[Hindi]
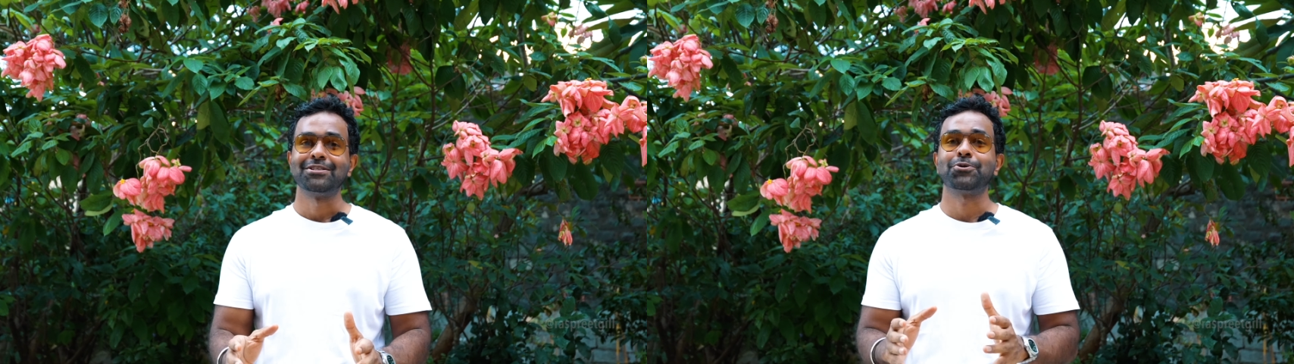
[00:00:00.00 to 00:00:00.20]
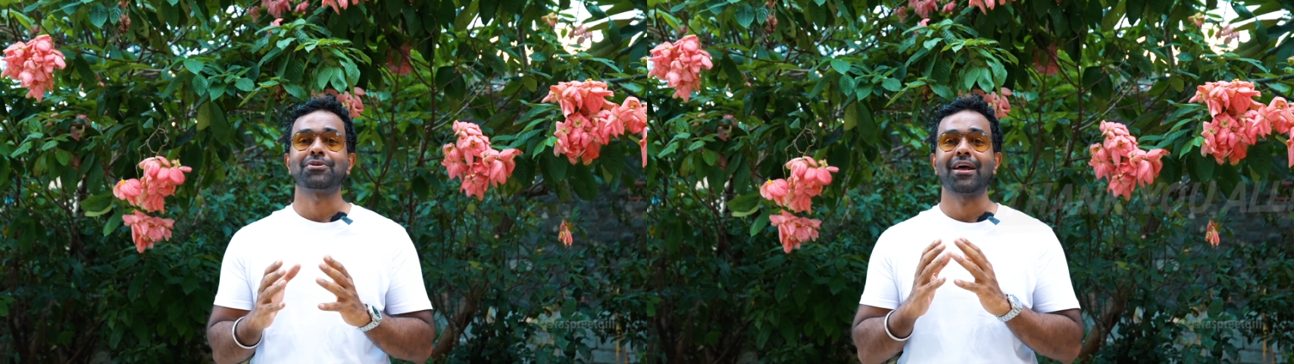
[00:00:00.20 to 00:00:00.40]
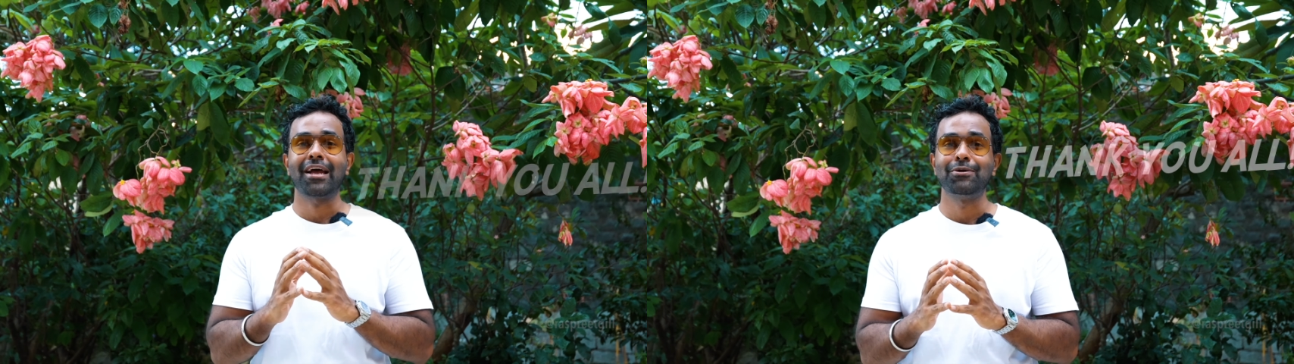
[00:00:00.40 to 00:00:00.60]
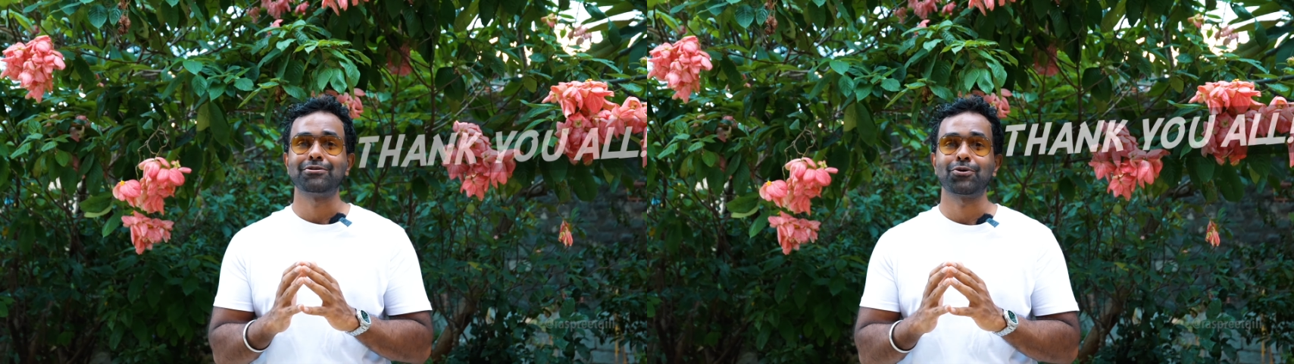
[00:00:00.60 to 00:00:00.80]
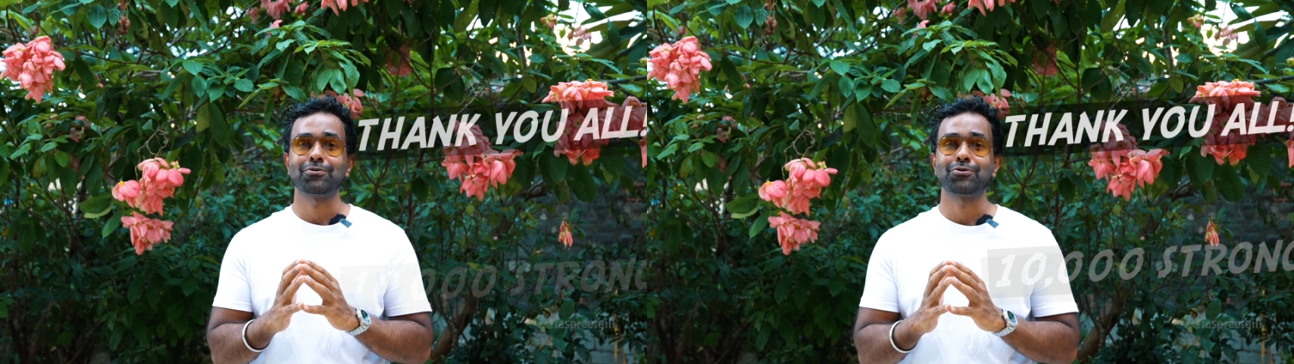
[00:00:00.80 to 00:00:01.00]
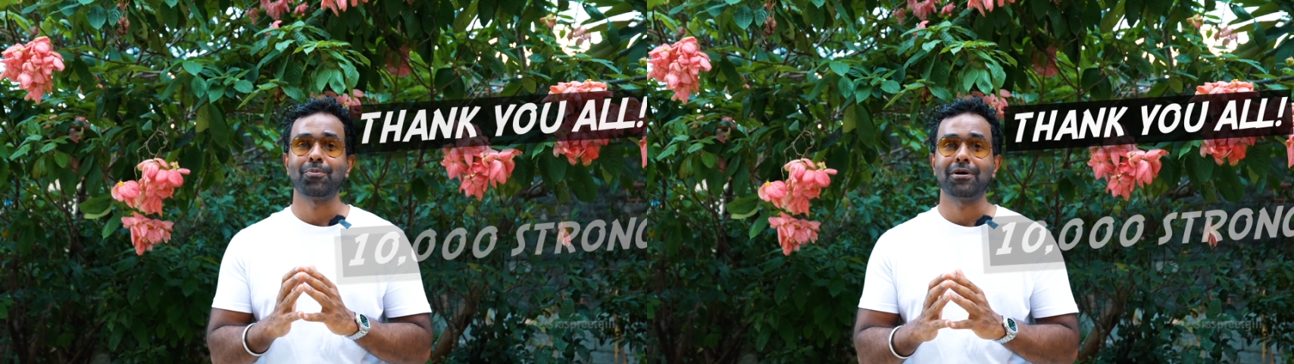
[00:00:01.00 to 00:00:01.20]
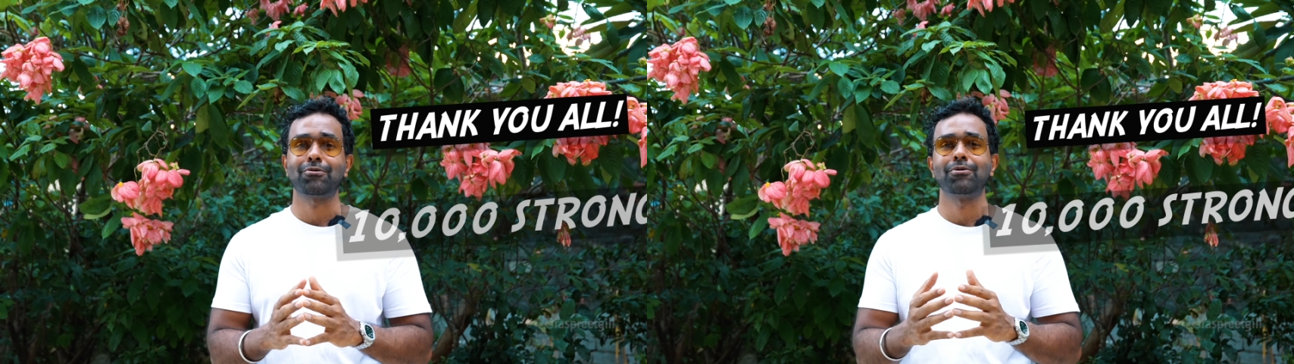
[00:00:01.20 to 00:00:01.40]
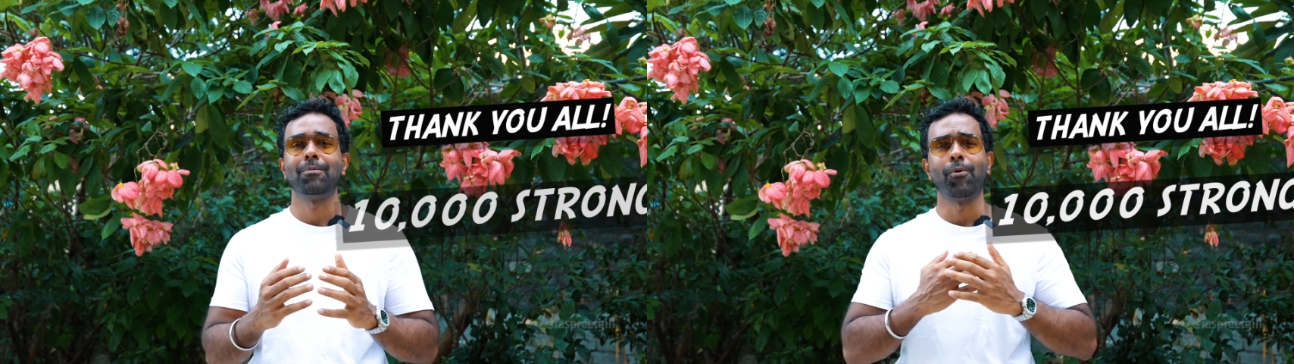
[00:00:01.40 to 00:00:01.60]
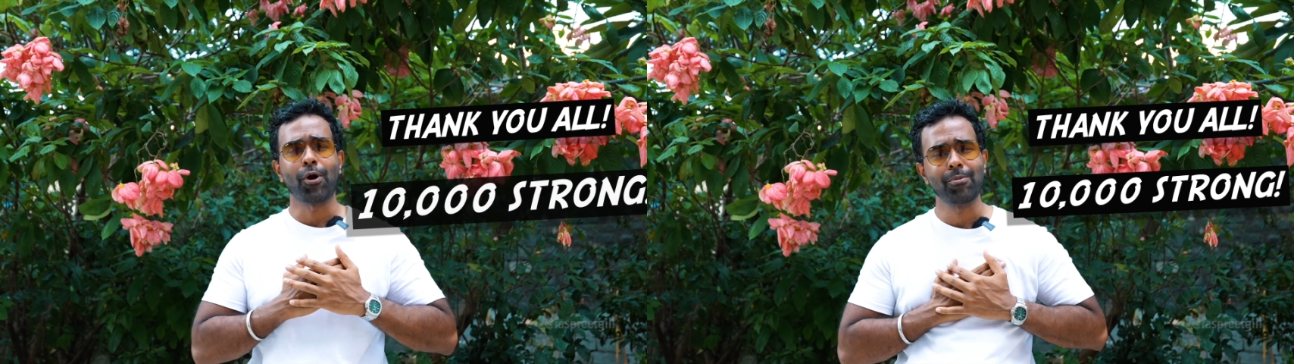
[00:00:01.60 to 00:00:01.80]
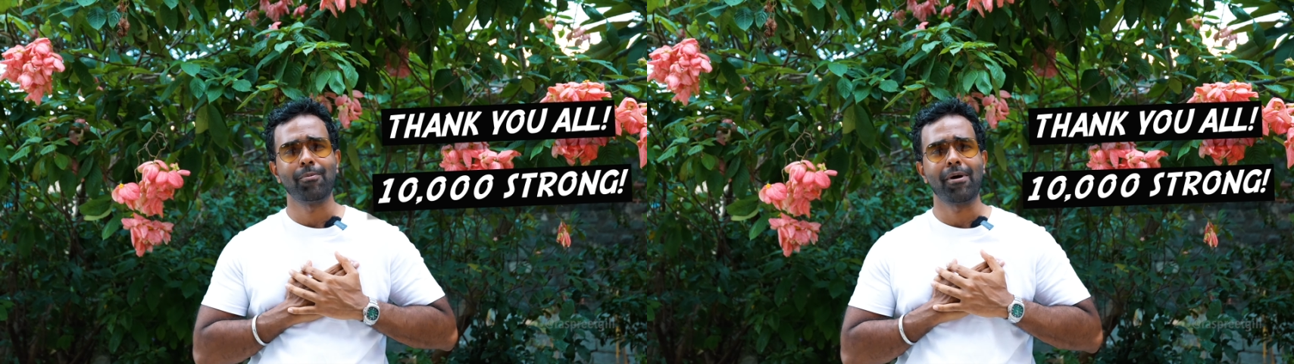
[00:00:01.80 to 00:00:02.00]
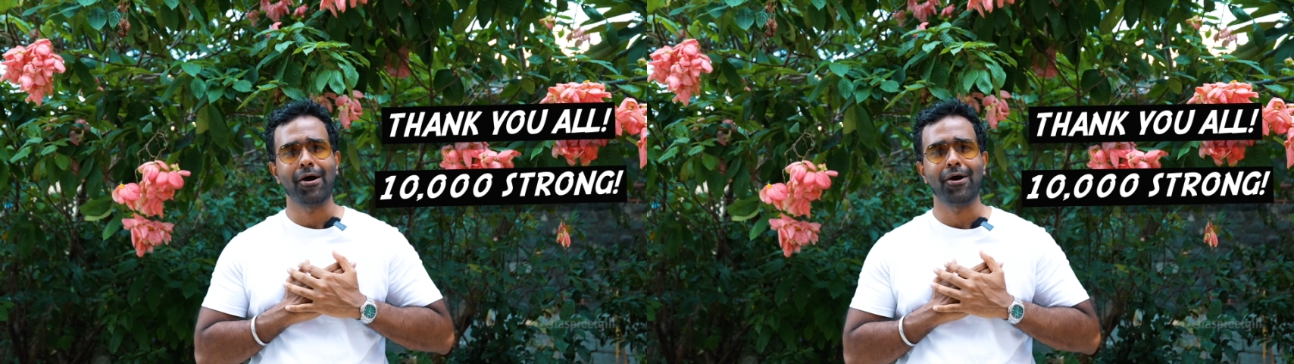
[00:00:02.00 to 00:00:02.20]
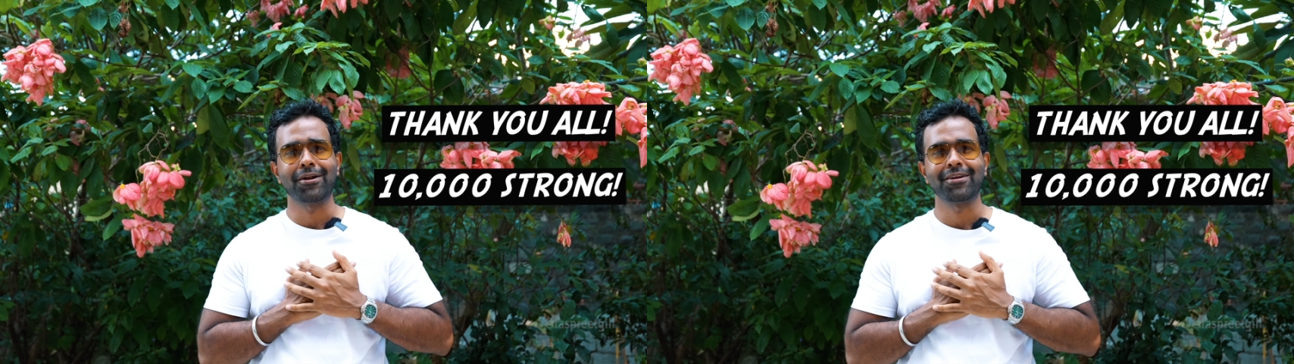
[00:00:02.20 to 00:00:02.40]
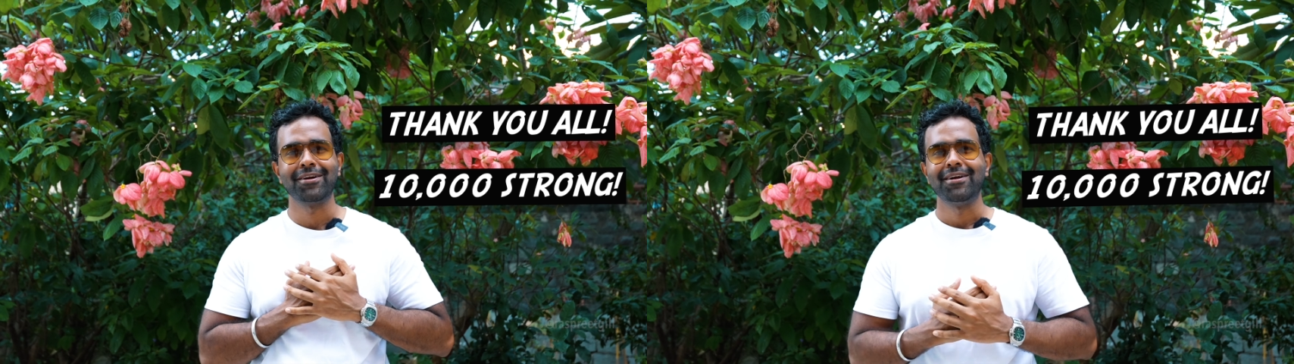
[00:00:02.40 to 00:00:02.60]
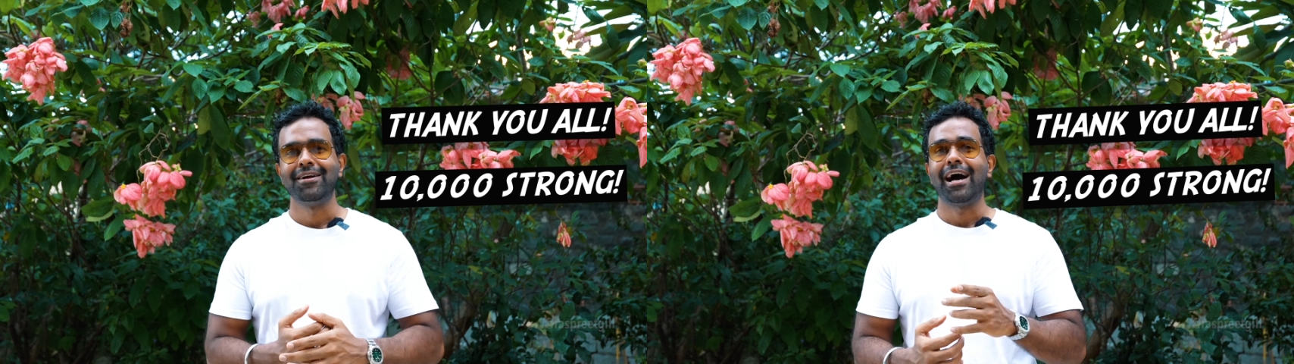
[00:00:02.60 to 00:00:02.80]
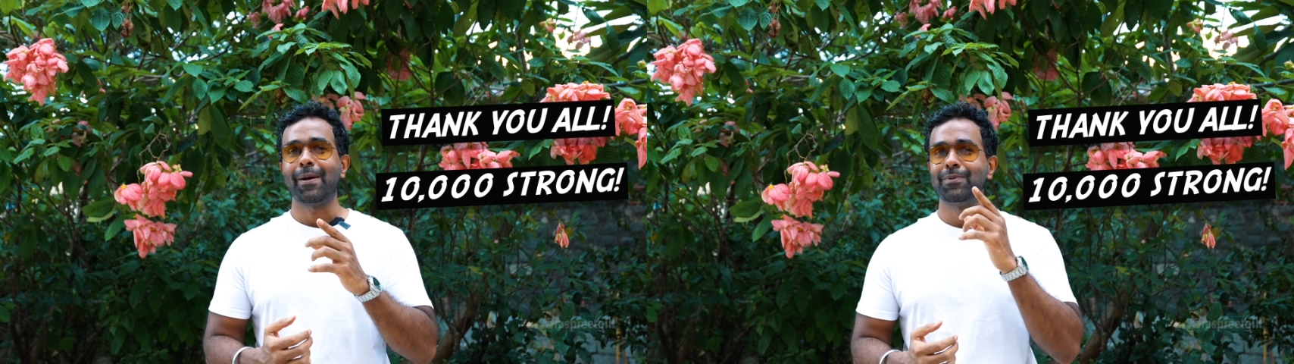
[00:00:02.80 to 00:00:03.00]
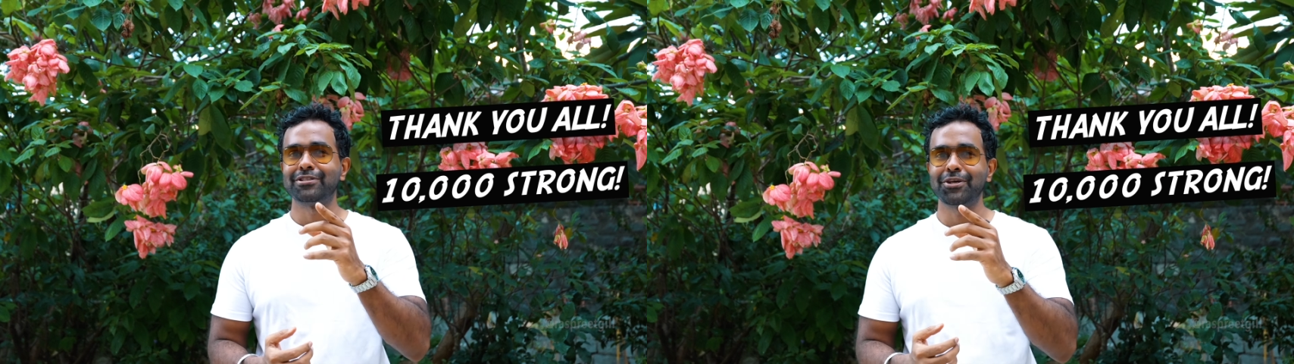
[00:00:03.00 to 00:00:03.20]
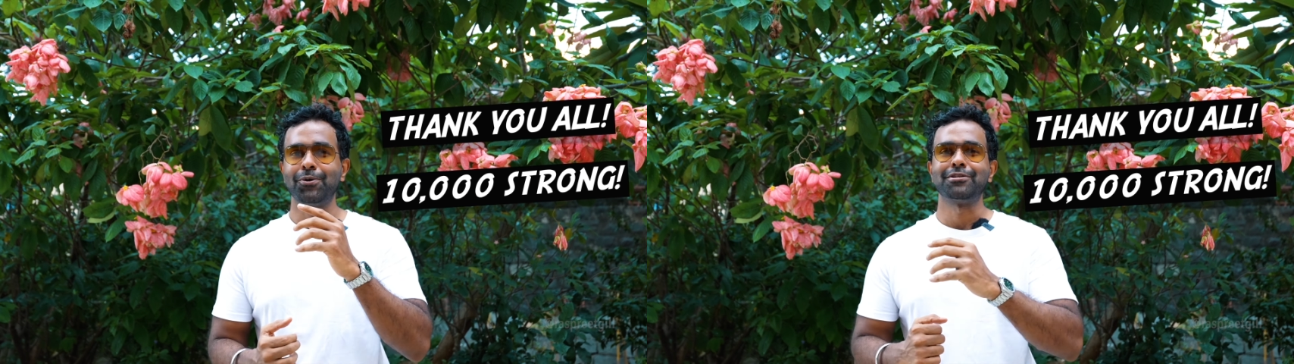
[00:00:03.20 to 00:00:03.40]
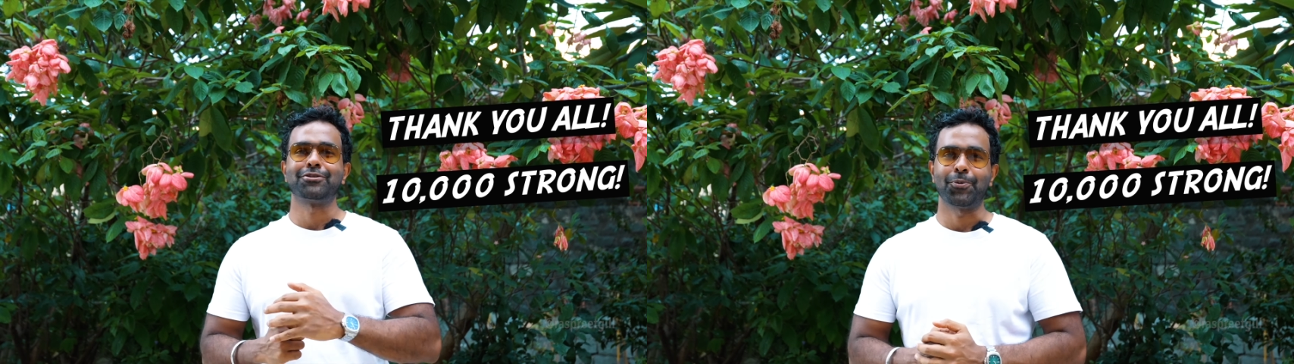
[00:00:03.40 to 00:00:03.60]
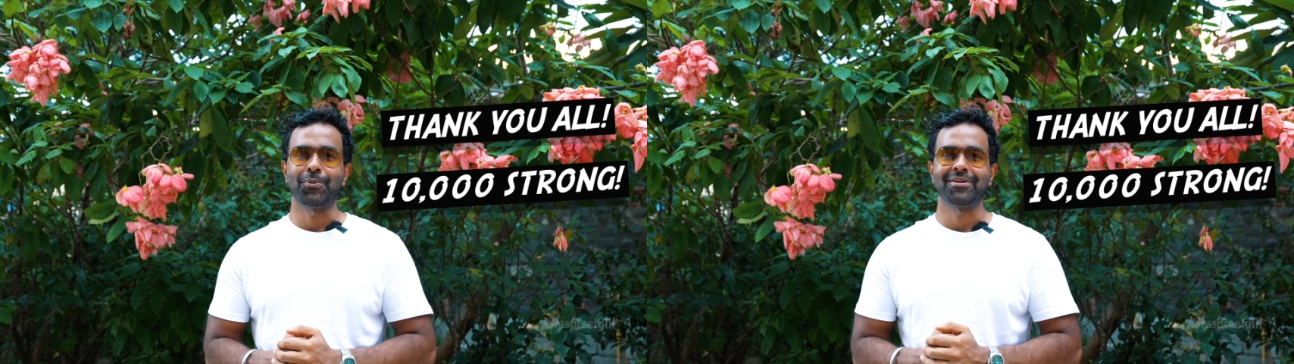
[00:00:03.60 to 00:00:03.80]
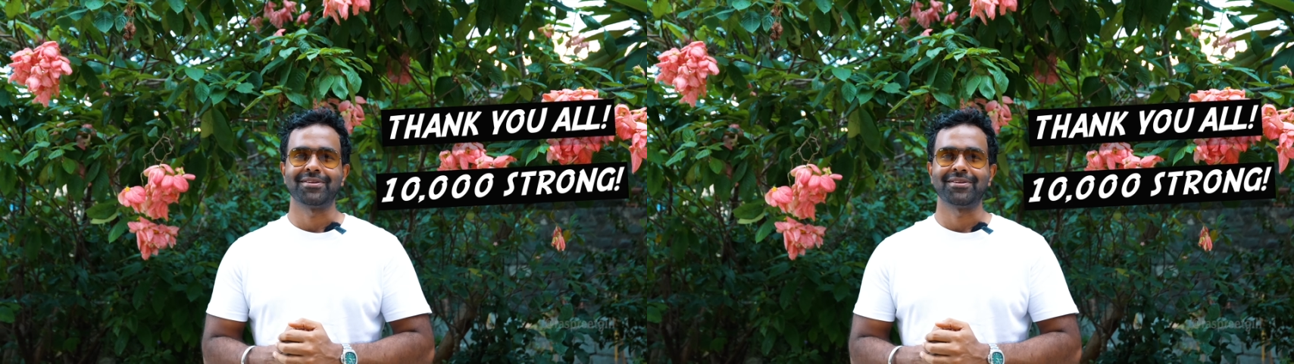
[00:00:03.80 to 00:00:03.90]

सो थैंक यू सो सो मच ऑन द बॉडम ऑफ माई हार्ट आई विल सी ऑल सून